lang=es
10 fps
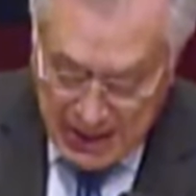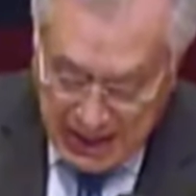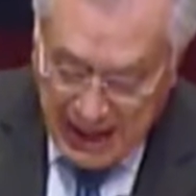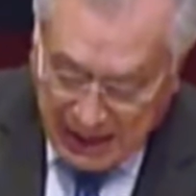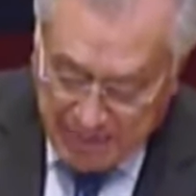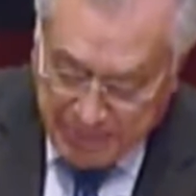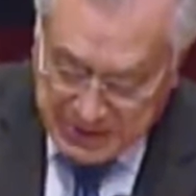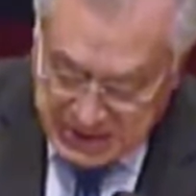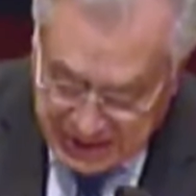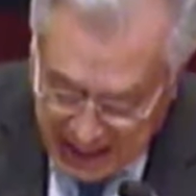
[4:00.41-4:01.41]
y la
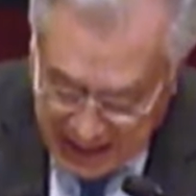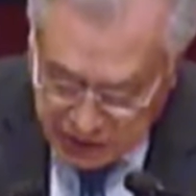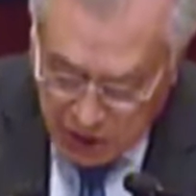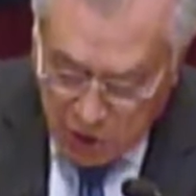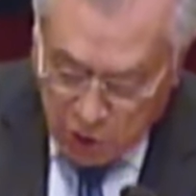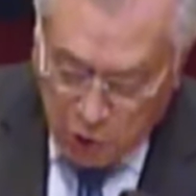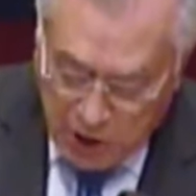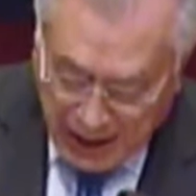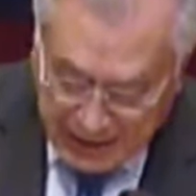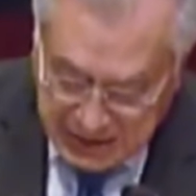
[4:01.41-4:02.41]
capacidad
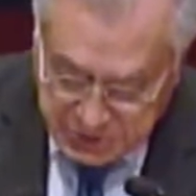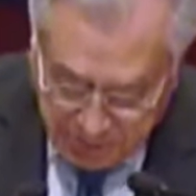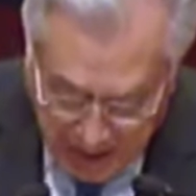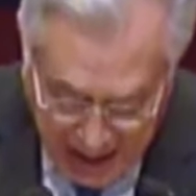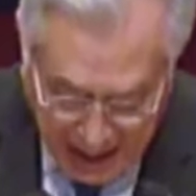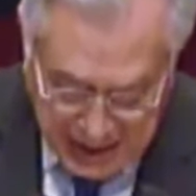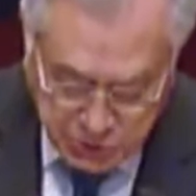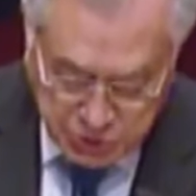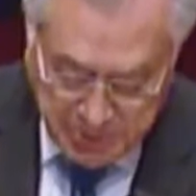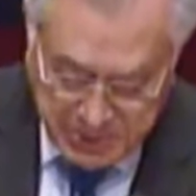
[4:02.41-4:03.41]
con la que despliega
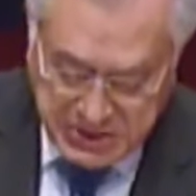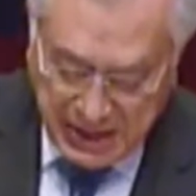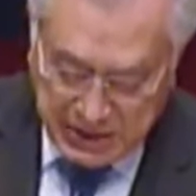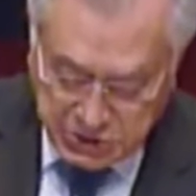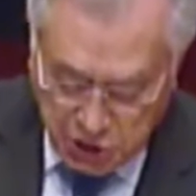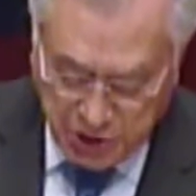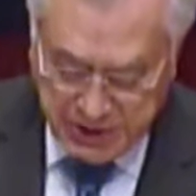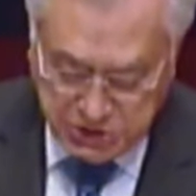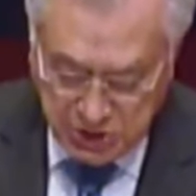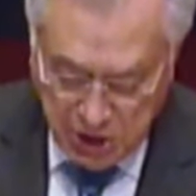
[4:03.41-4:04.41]
sus
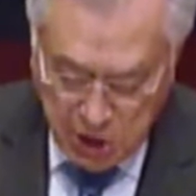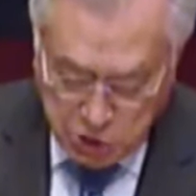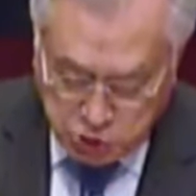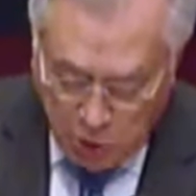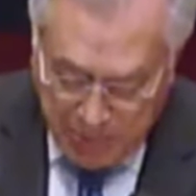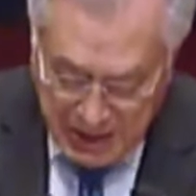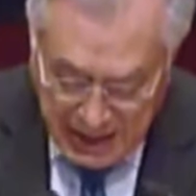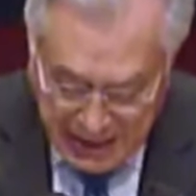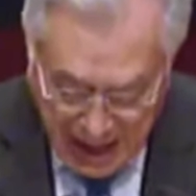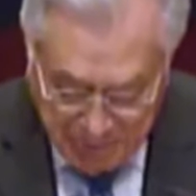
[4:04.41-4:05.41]
investigaciones, su
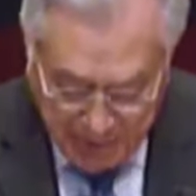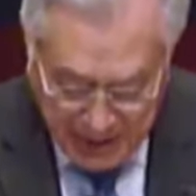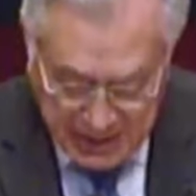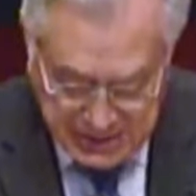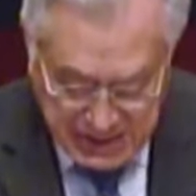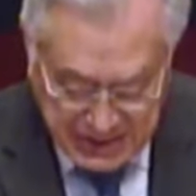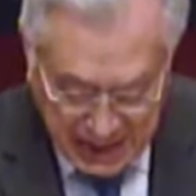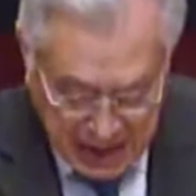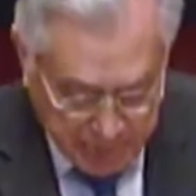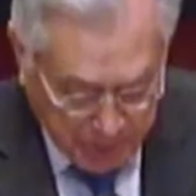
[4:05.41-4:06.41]
habilidad para
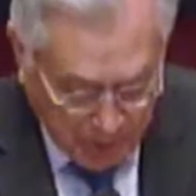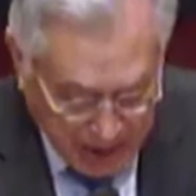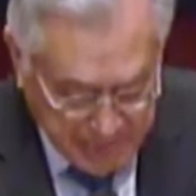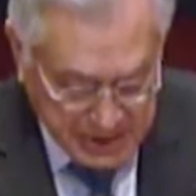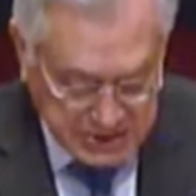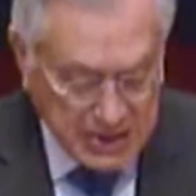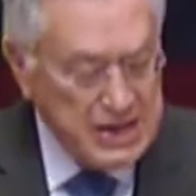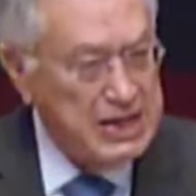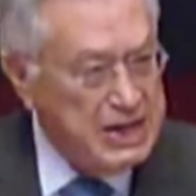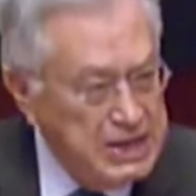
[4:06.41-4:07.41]
desentrañar problemas,
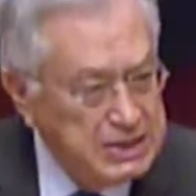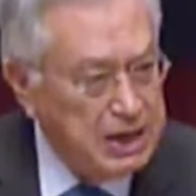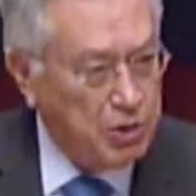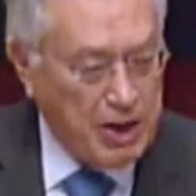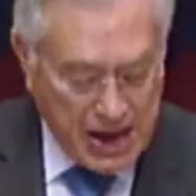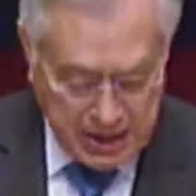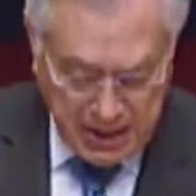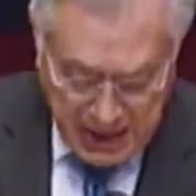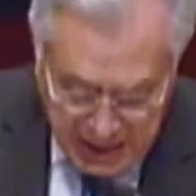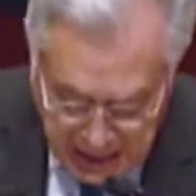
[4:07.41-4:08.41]

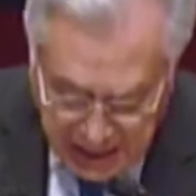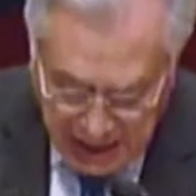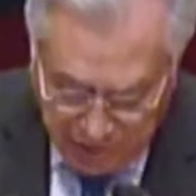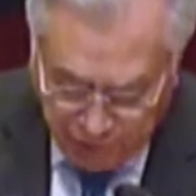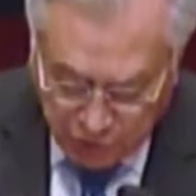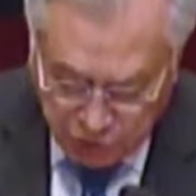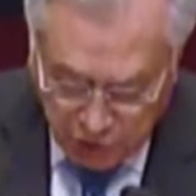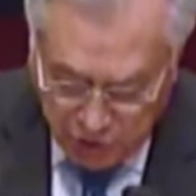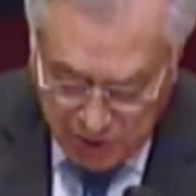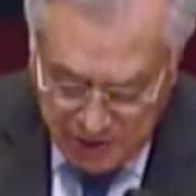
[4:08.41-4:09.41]
interrogar, ir al
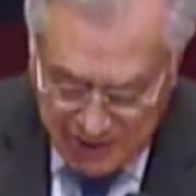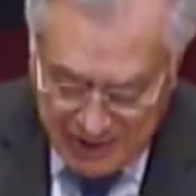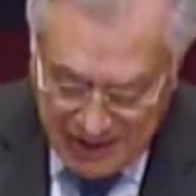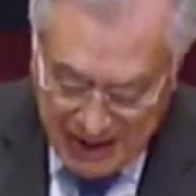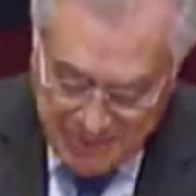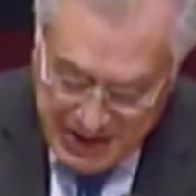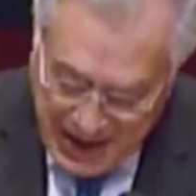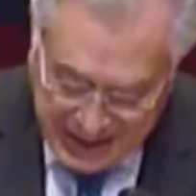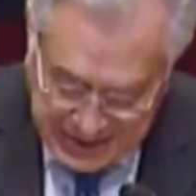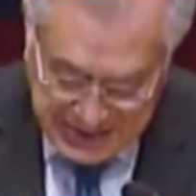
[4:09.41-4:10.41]
fondo.
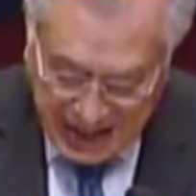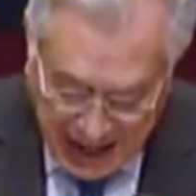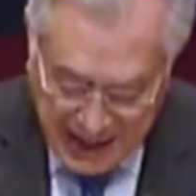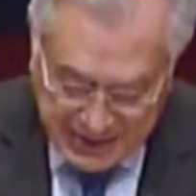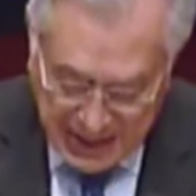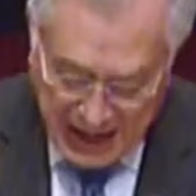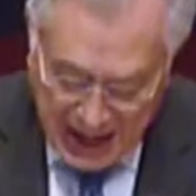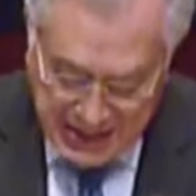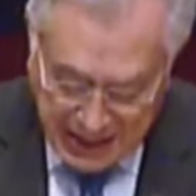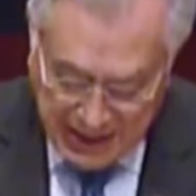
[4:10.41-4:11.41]
Había que sacar del
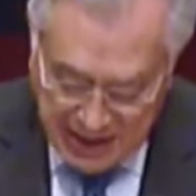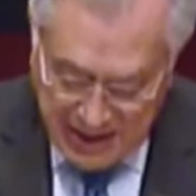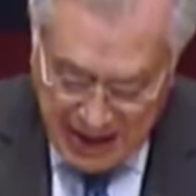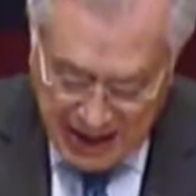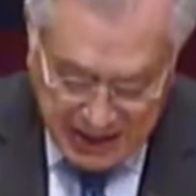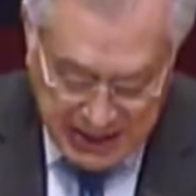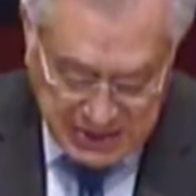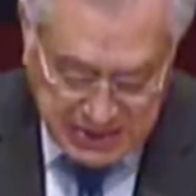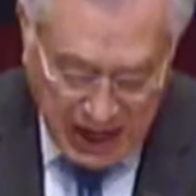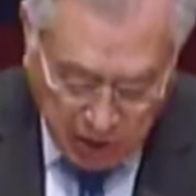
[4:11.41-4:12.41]
aire a
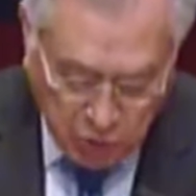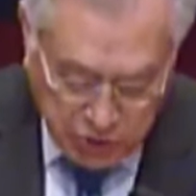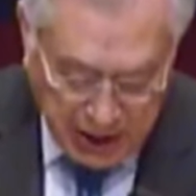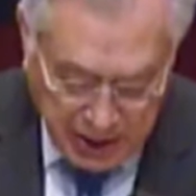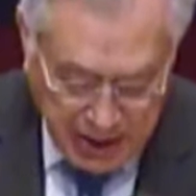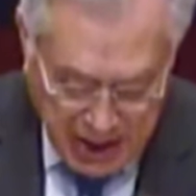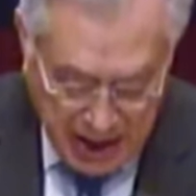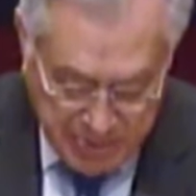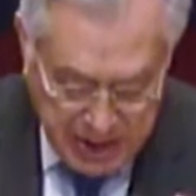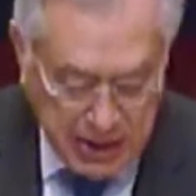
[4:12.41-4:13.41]
quien sacude
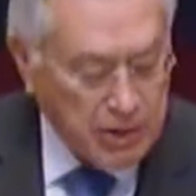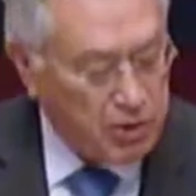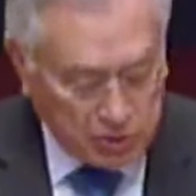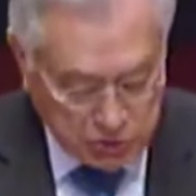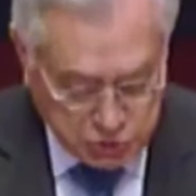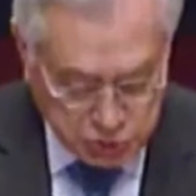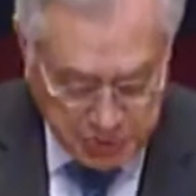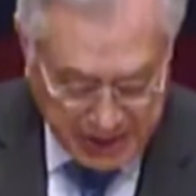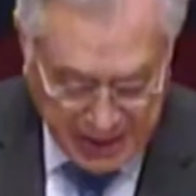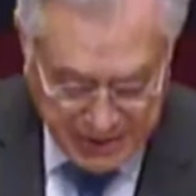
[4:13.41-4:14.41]
a México con
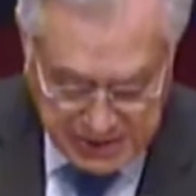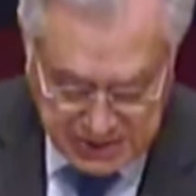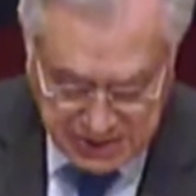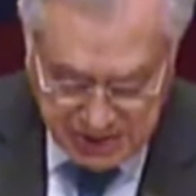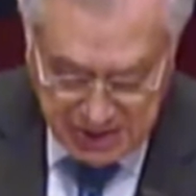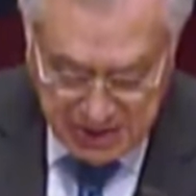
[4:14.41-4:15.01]
sus verdades